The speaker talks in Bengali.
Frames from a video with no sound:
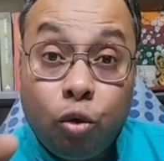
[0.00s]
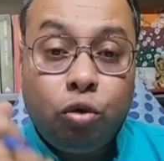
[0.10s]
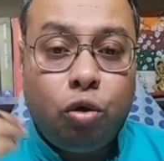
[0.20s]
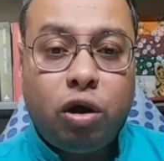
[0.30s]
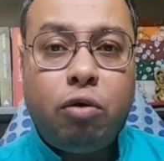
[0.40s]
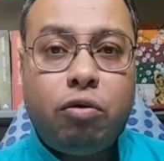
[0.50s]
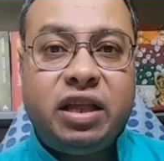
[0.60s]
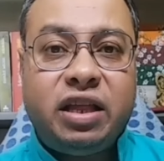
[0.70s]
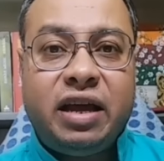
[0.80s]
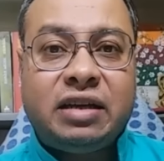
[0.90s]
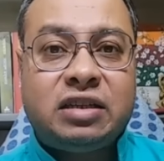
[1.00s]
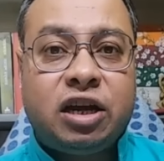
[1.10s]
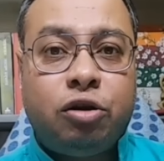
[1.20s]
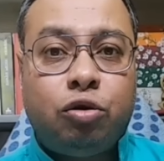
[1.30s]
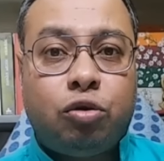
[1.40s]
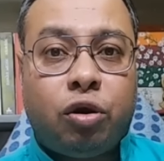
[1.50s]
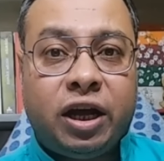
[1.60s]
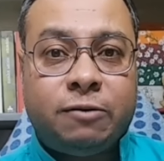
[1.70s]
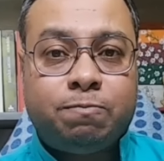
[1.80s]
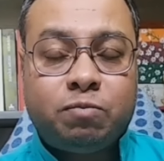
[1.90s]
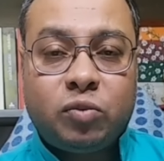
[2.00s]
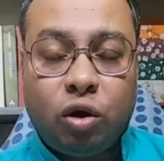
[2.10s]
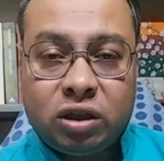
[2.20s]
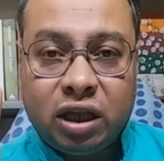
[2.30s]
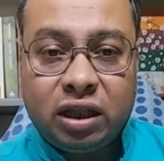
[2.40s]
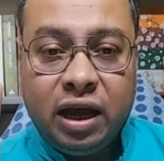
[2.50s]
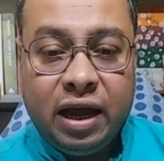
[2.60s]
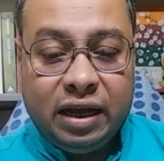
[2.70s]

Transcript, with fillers: অন্য কাউকে দিয়ে এক্সিকিউট করায় অর্থাৎ